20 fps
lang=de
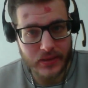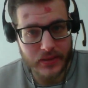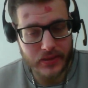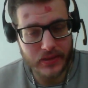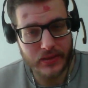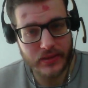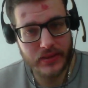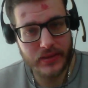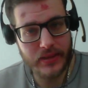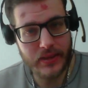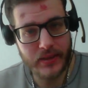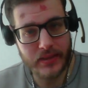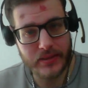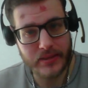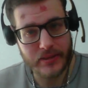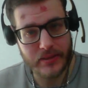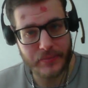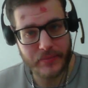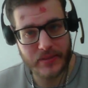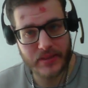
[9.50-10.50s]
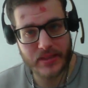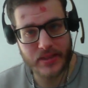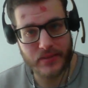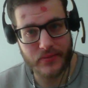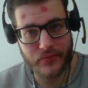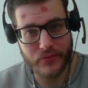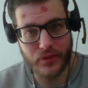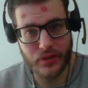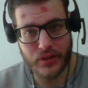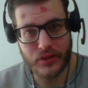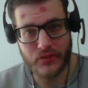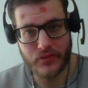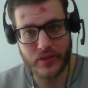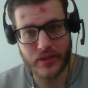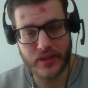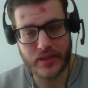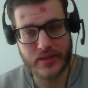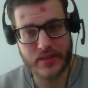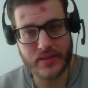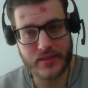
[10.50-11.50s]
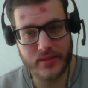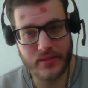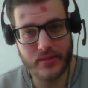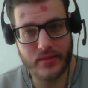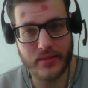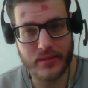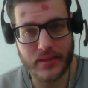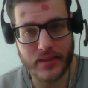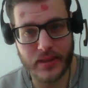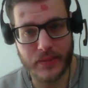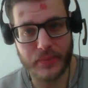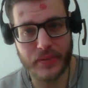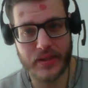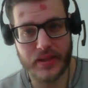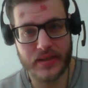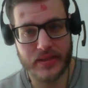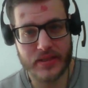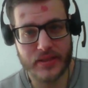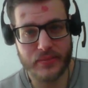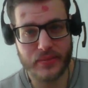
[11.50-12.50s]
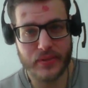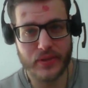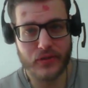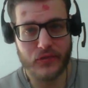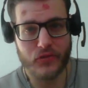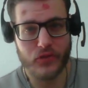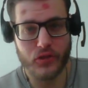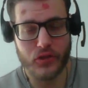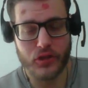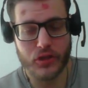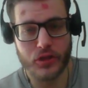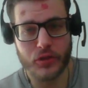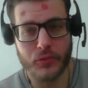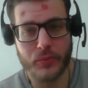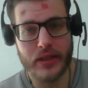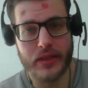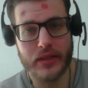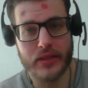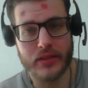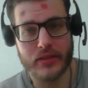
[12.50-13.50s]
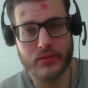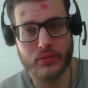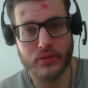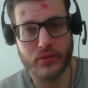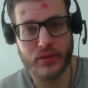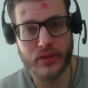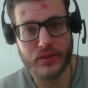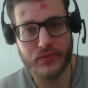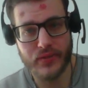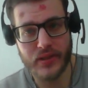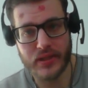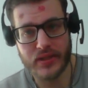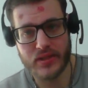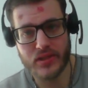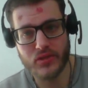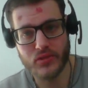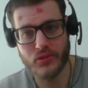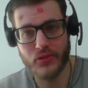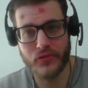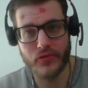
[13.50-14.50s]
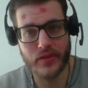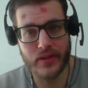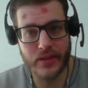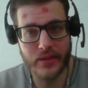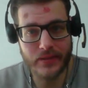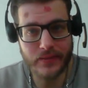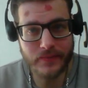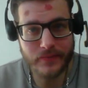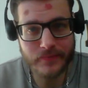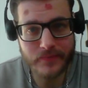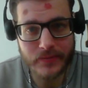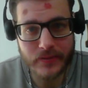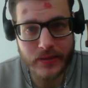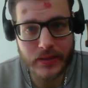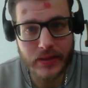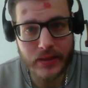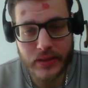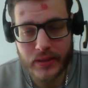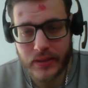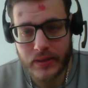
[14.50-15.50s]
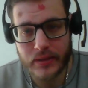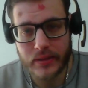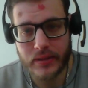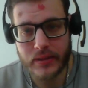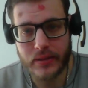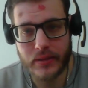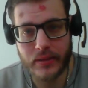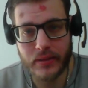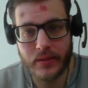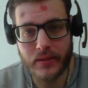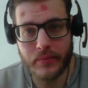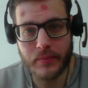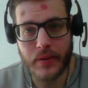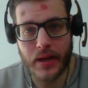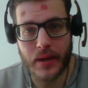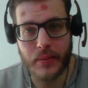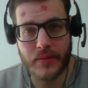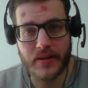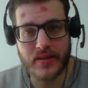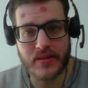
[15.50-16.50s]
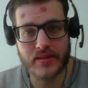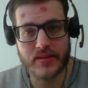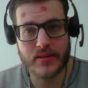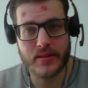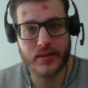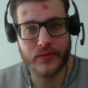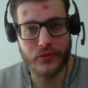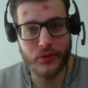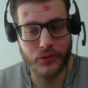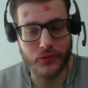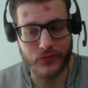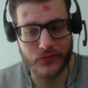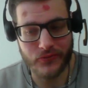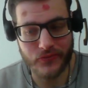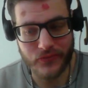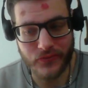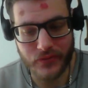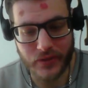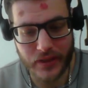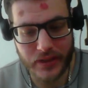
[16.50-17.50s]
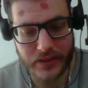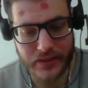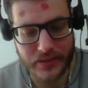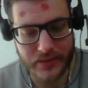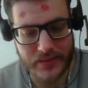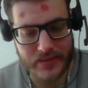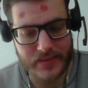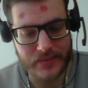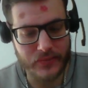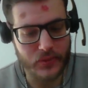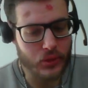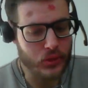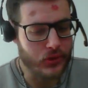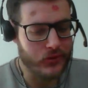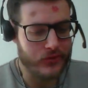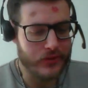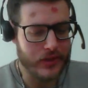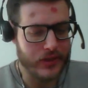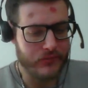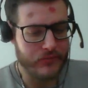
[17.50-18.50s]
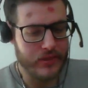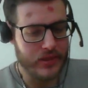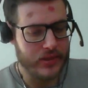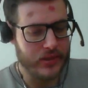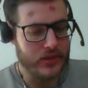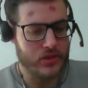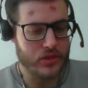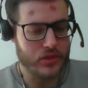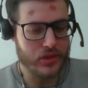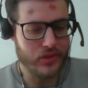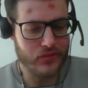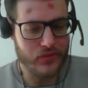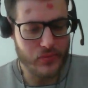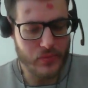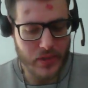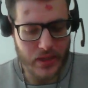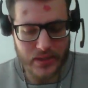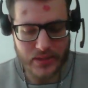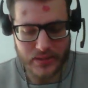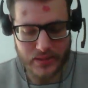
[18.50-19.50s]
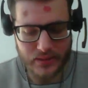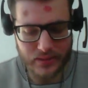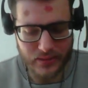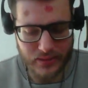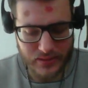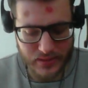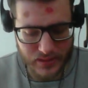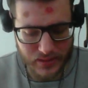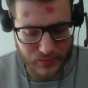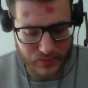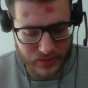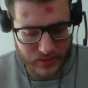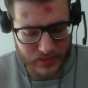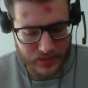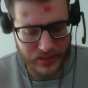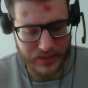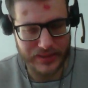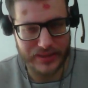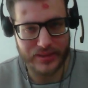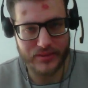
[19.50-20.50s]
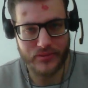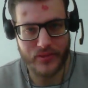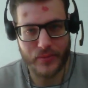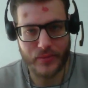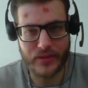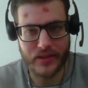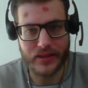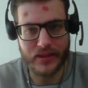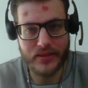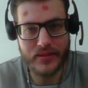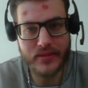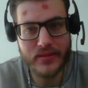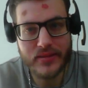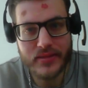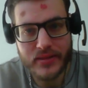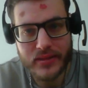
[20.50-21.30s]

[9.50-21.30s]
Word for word: Ja, ich habe gestern völlig vergessen, ich habe ja gestern mit den Folgen gemeint, heute wären es nur vier, ähm, aber es sind ja fünf, weil diese Woche fangen wir die Sonderformate an, das habe ich echt verplant.